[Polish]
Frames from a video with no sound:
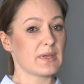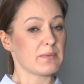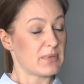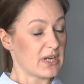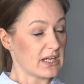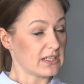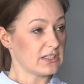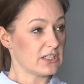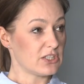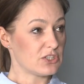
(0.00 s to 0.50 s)

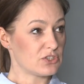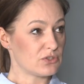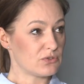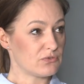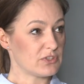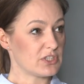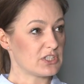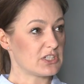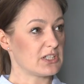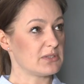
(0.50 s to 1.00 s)
Pragnę jeszcze
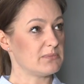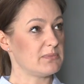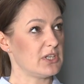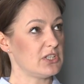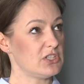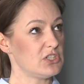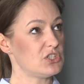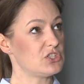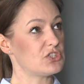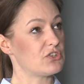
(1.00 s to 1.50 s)
również
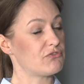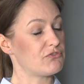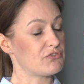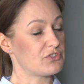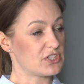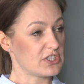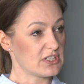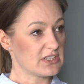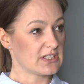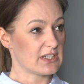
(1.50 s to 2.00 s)
nadmienić, że
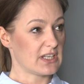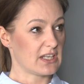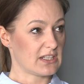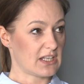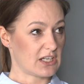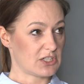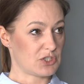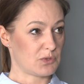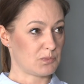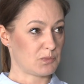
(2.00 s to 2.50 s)
wszystkie
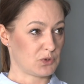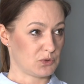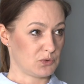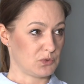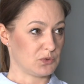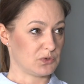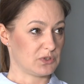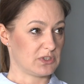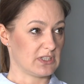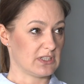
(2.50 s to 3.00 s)
nasze
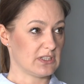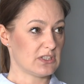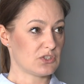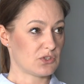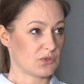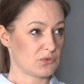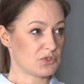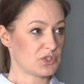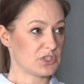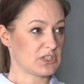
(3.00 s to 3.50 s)
produkty
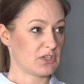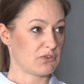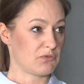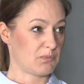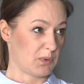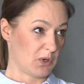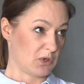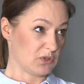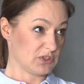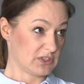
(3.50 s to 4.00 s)
są szyte w
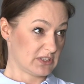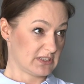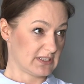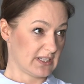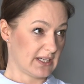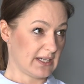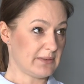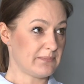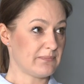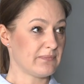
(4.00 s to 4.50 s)

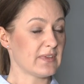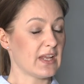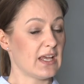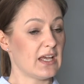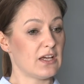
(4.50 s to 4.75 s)
Polsce.